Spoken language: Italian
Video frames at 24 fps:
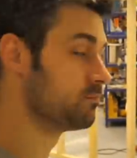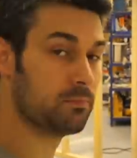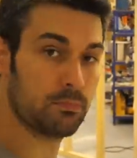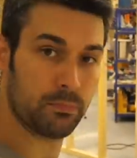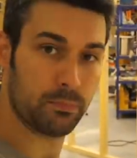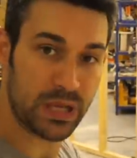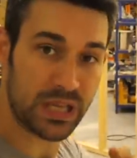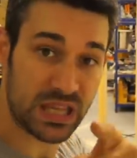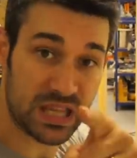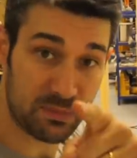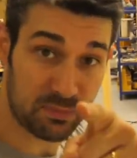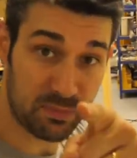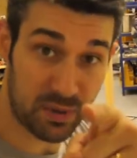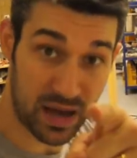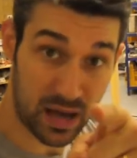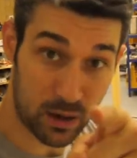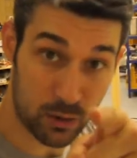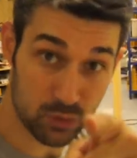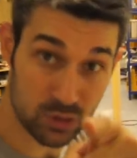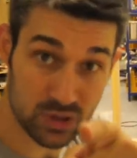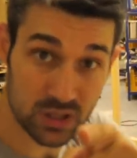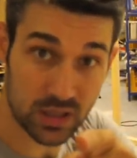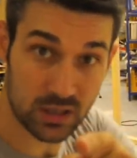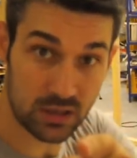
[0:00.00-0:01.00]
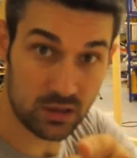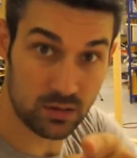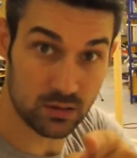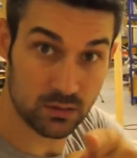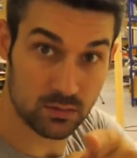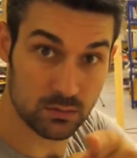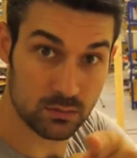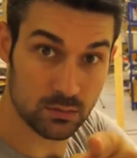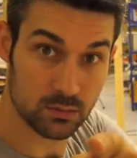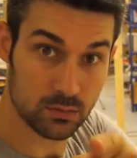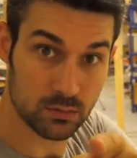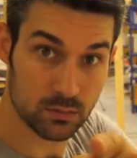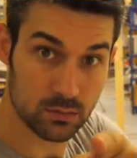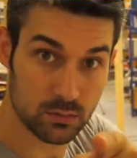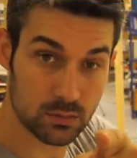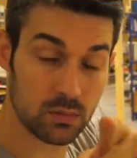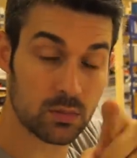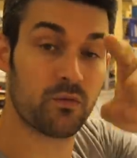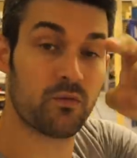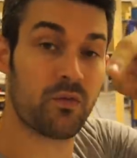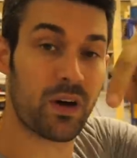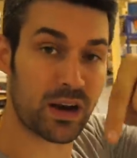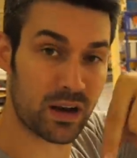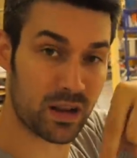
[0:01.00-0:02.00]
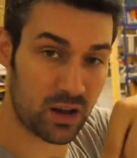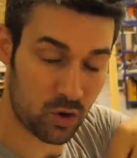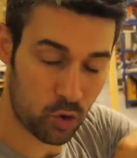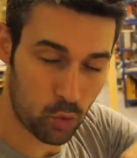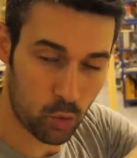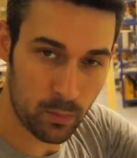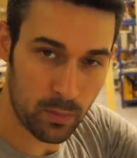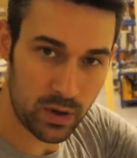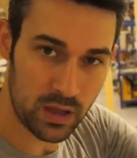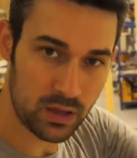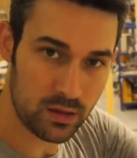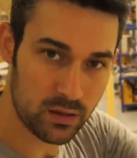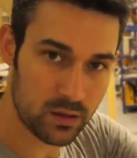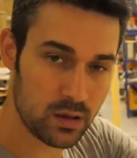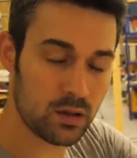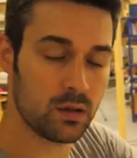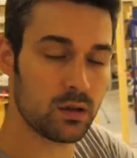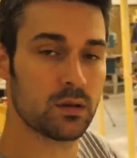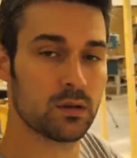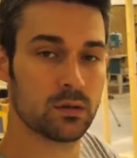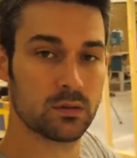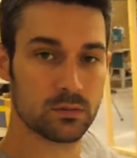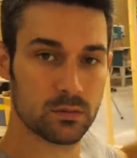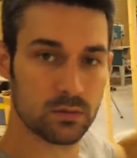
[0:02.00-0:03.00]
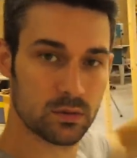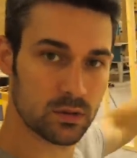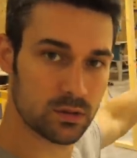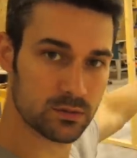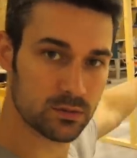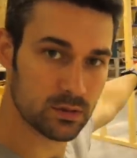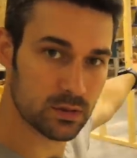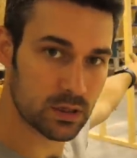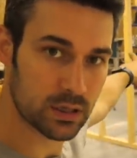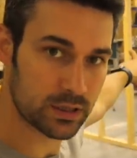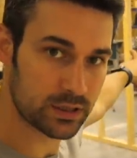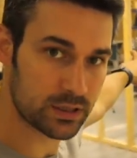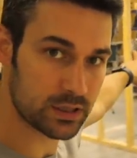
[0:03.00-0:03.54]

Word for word: Metti pausa, vai nei commenti e